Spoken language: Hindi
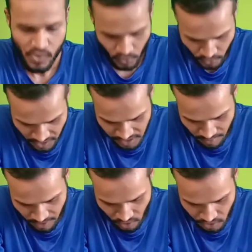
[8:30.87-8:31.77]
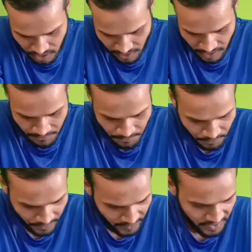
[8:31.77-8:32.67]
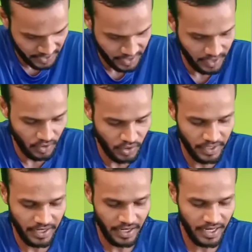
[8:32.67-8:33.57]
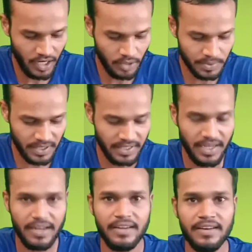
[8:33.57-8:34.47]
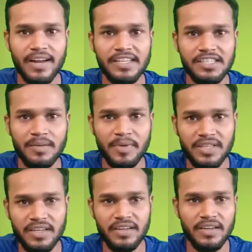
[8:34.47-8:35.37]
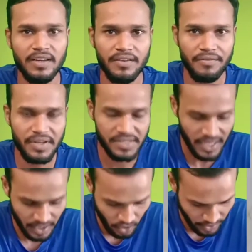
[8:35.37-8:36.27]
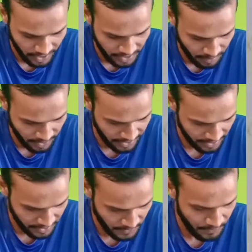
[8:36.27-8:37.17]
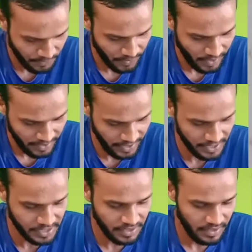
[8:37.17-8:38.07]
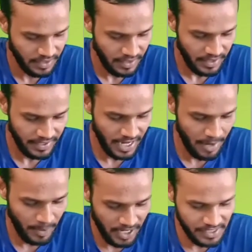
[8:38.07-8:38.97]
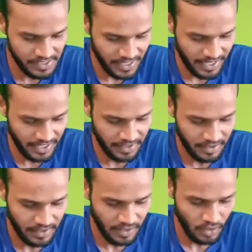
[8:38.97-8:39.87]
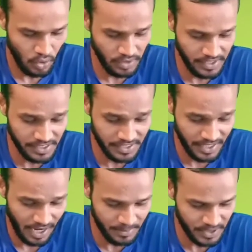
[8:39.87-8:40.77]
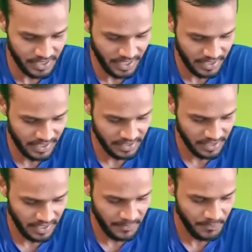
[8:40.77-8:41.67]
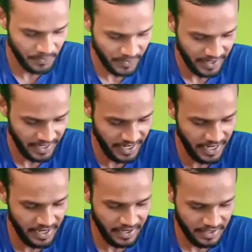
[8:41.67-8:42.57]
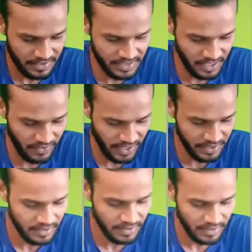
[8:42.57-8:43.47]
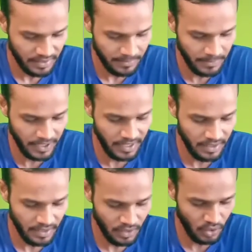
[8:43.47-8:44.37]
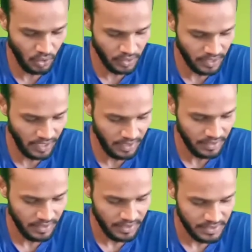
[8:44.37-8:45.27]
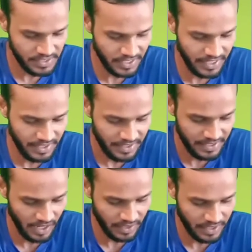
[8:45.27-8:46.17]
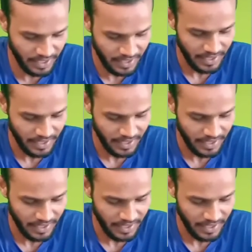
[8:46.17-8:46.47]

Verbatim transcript: तो 19 नंबर क्वेश्चन का जितने लोगों ने ए ऑप्शन दिया है राष्ट्रपति वे सारे लोग एकदम करेक्ट नेक्स्ट नेपाली सैनिक को किस नाम से जाना जाता है ए जवान बी गोरखा सी या कि